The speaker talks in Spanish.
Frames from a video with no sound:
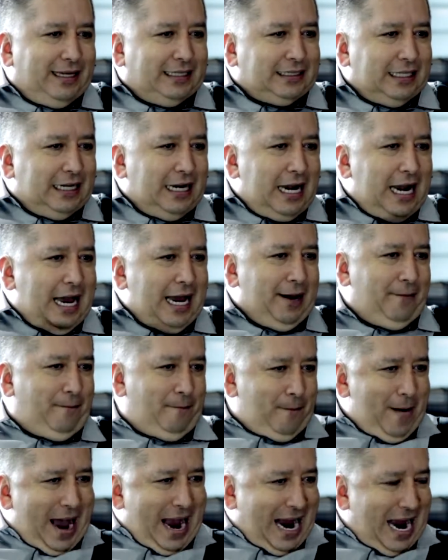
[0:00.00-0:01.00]
meten a la
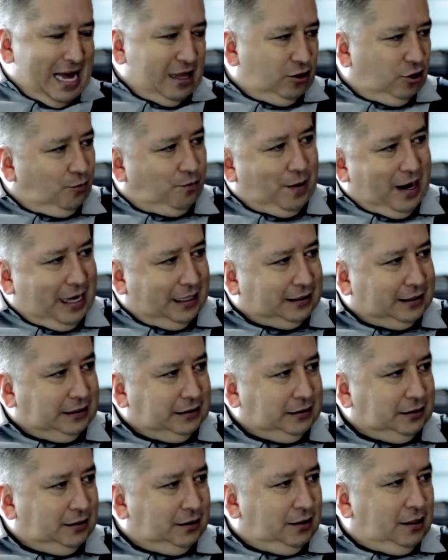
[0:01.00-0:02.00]
JEP pagando
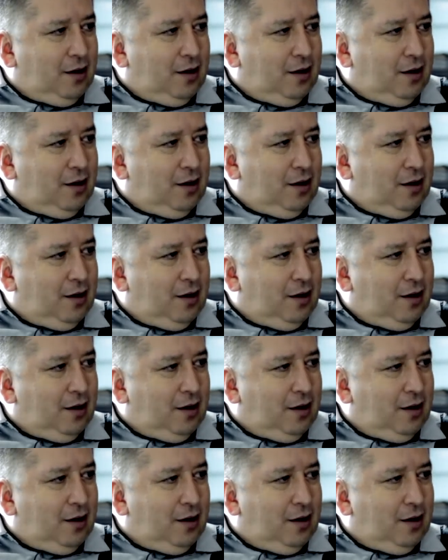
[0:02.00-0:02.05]
plata